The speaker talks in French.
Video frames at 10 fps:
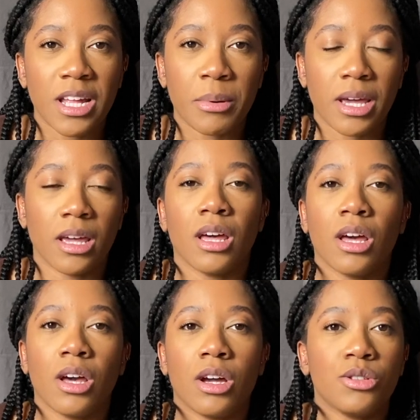après.
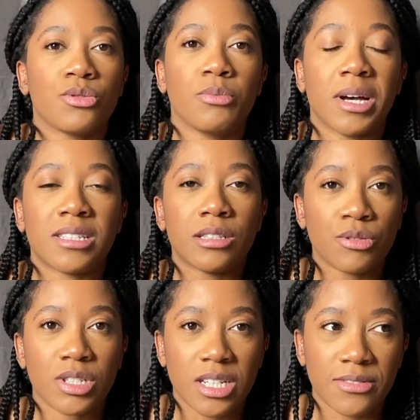Du coup, bah c'est ce
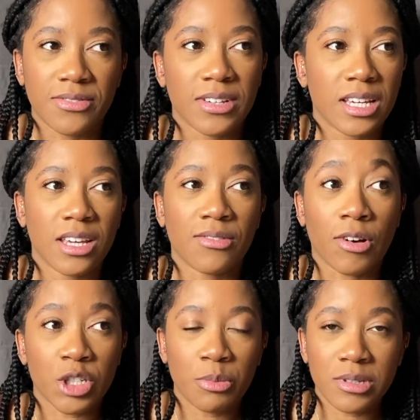que j'ai fait et
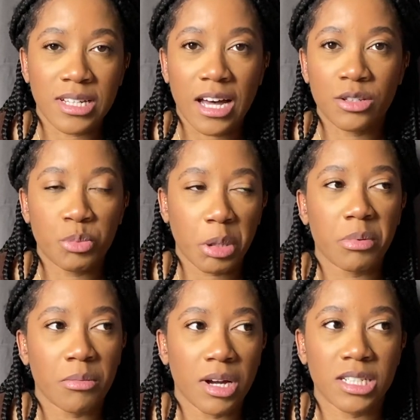franchement, ça a super
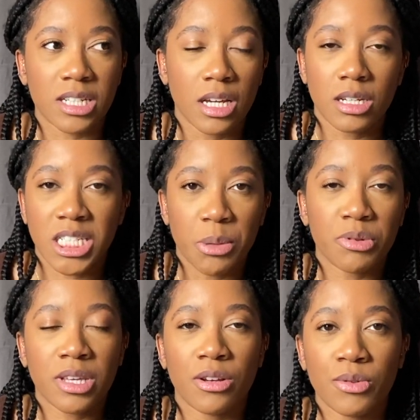bien marché. J'avais
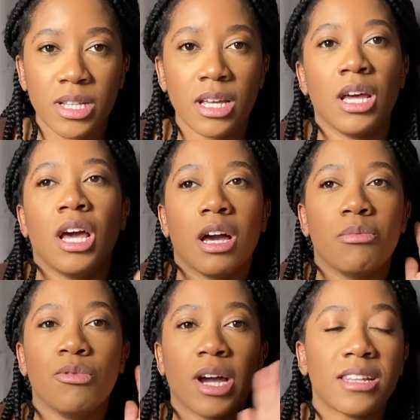plus de kiloïdes,
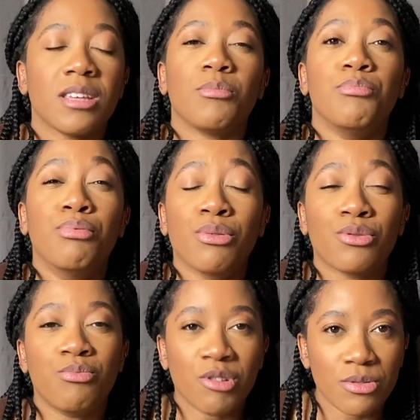mon oreille était
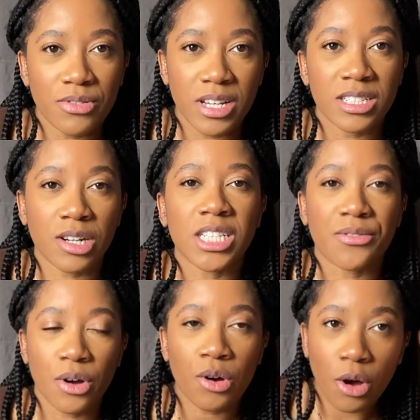beaucoup moins gonflée, genre
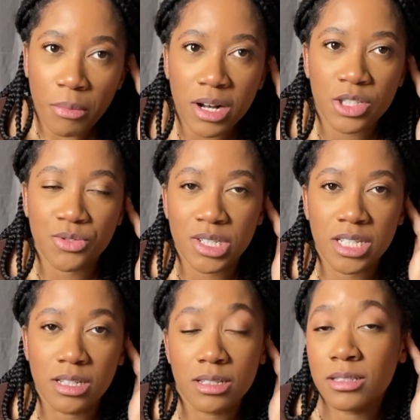j'avais encore mal, tu vois,
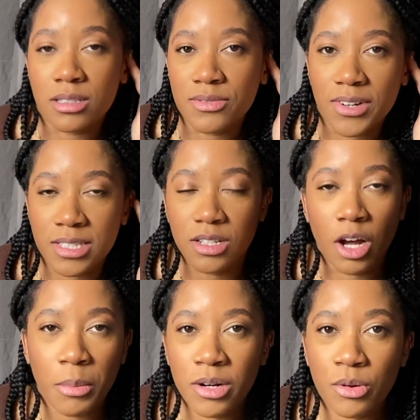c'est
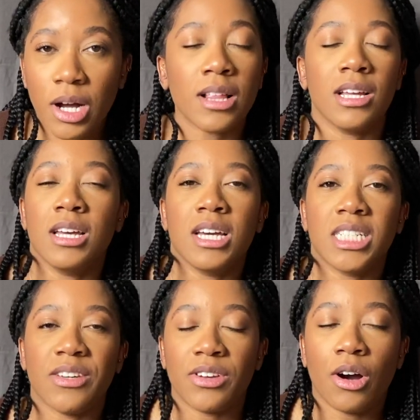normal quoi.
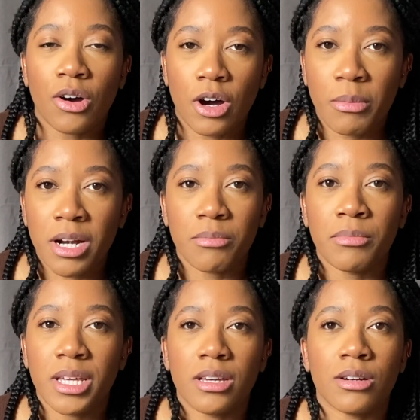J'avais encore mal,
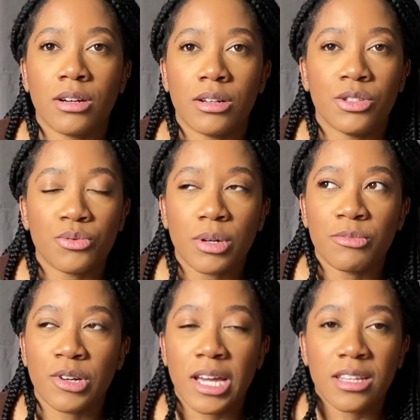mais euh, du coup,
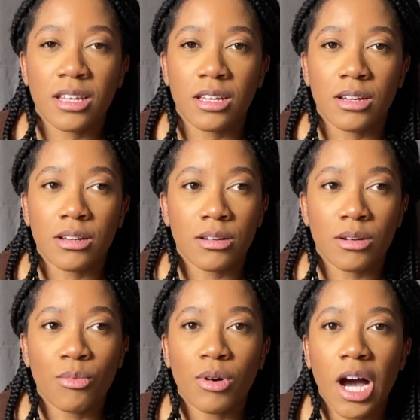mon oreille était euh,
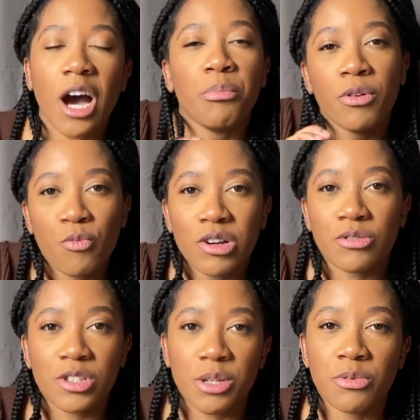un peu moins
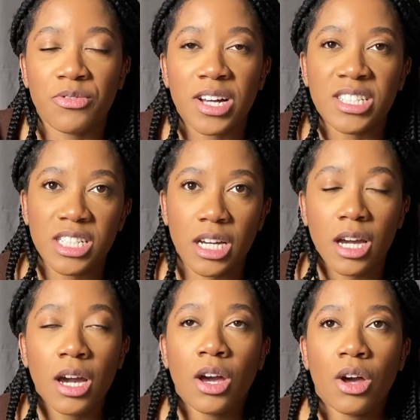sensible, on va dire.
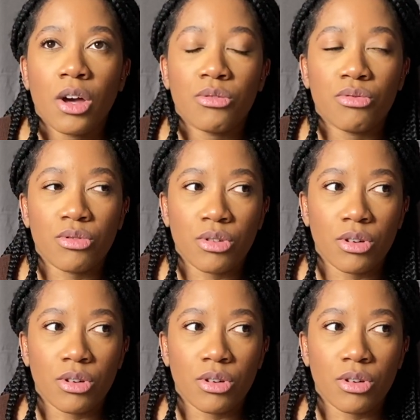Donc